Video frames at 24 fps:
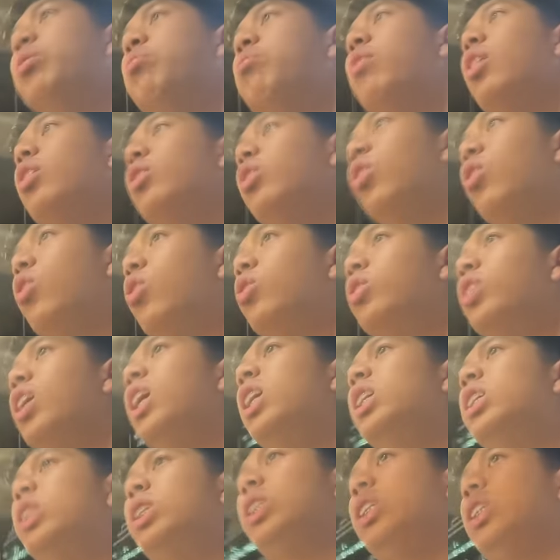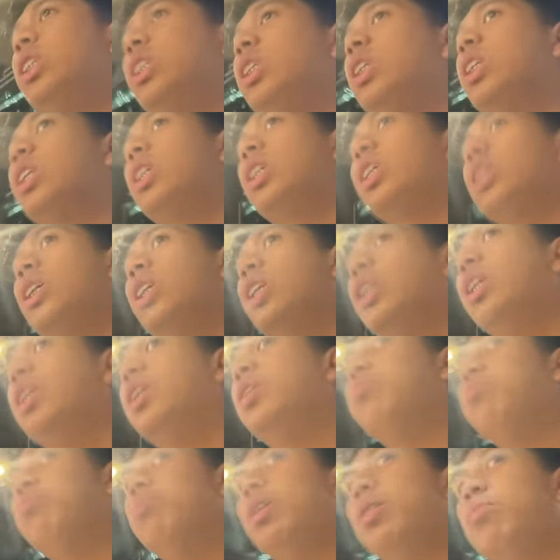McDonald's.
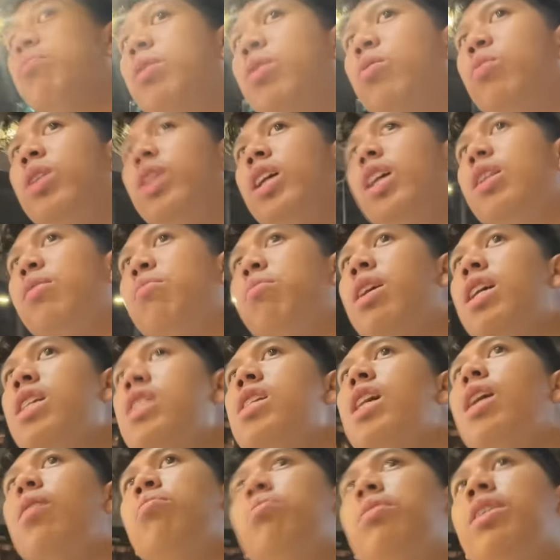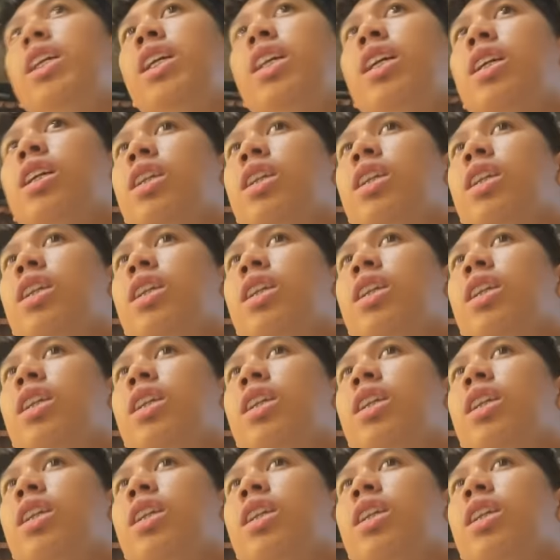May limited by something.